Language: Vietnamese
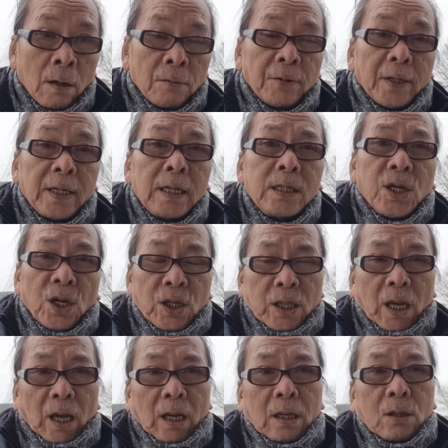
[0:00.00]
với chỉ
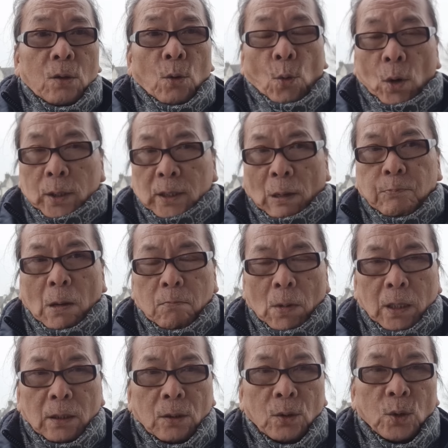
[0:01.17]
thị của Tập Cận
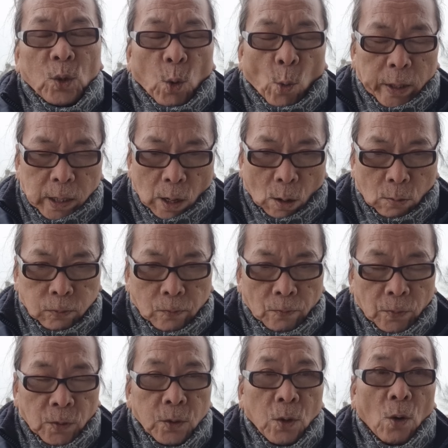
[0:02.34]
Bình thổi vốn
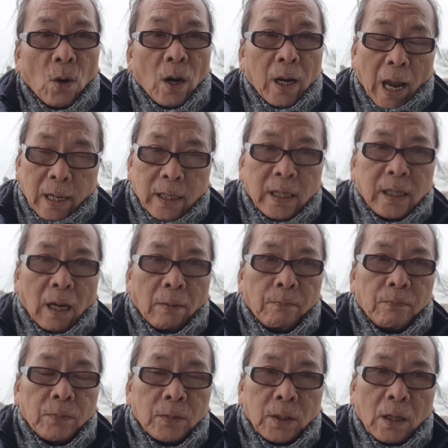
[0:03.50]
cho các doanh nghiệp
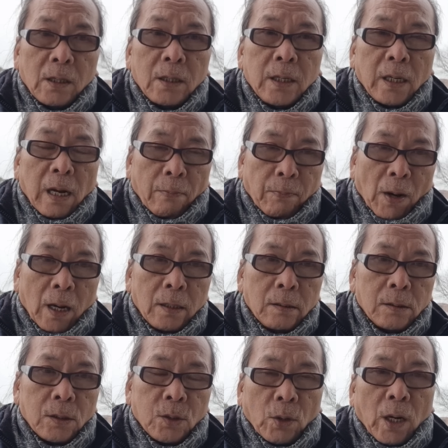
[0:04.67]
từ doanh nghiệp lớn
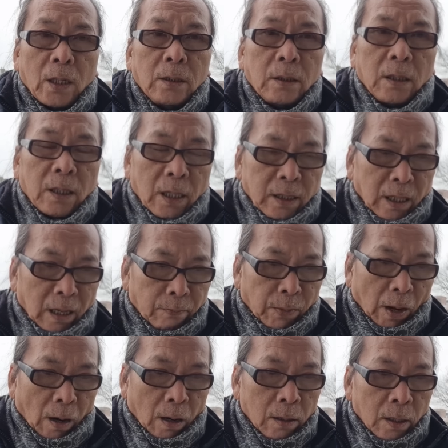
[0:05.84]
cho đến doanh nghiệp
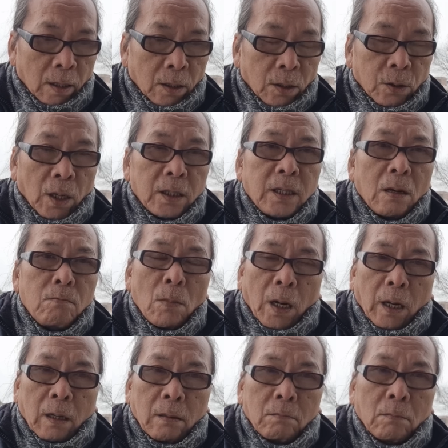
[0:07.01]
nhỏ để chuẩn
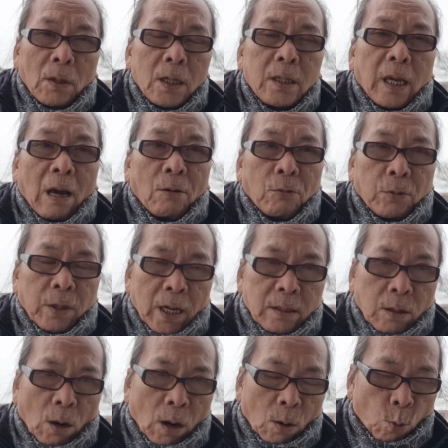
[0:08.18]
bị bước vào vai
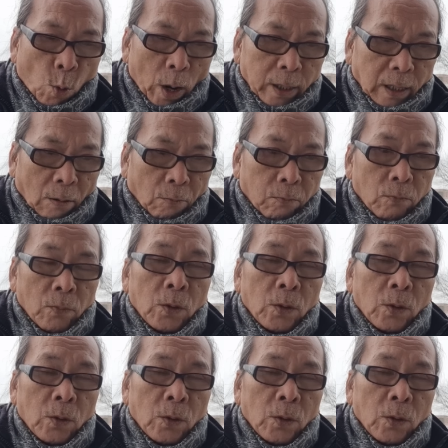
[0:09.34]
trò quan trọng